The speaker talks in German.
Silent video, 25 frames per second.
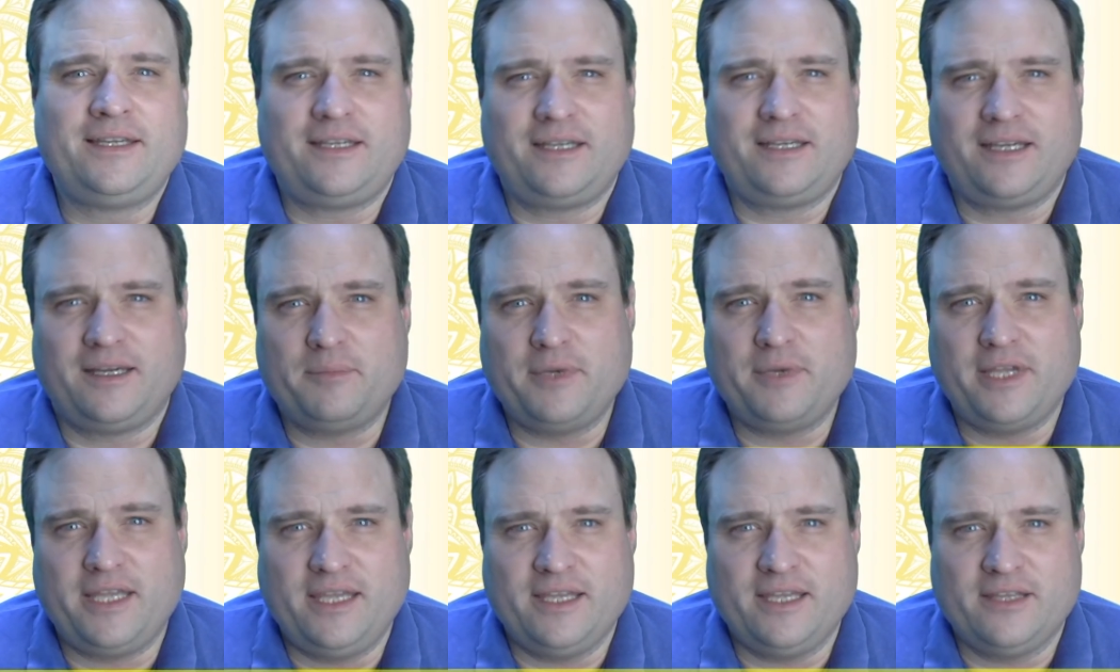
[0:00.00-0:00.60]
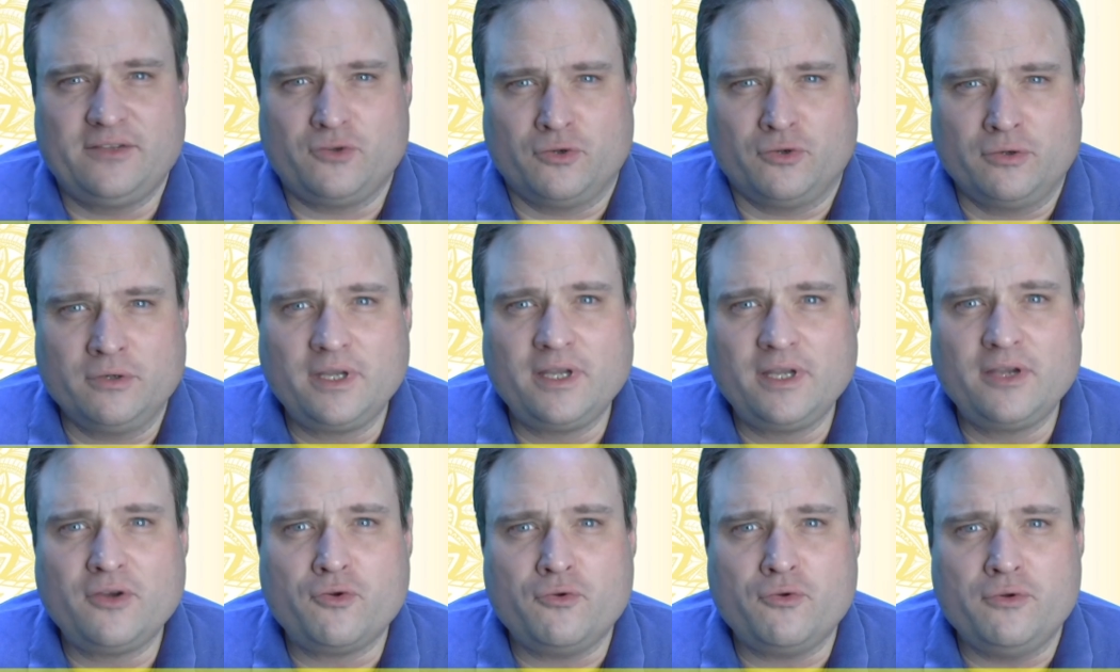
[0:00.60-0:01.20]
aber eher
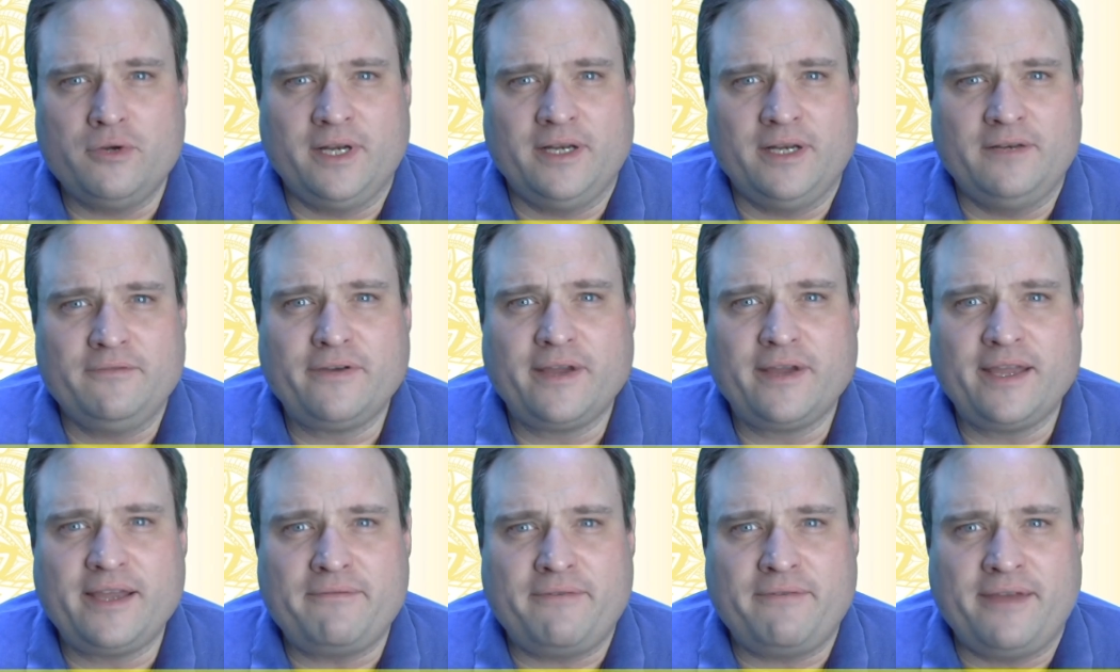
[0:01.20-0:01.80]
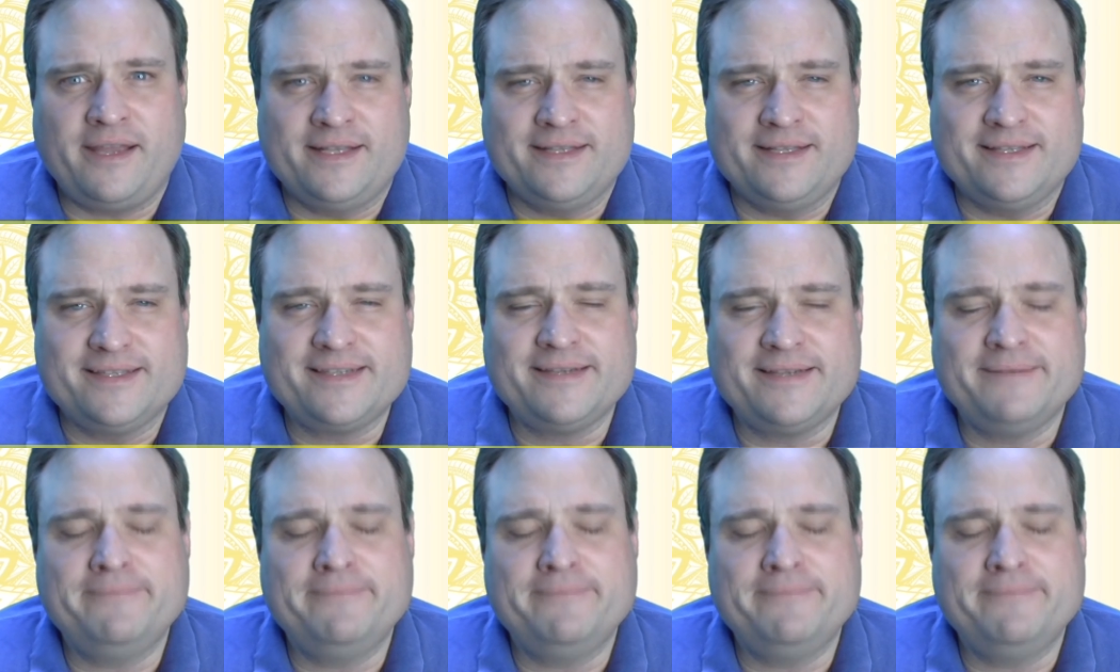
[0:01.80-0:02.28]
dunkelgrünen Frequenz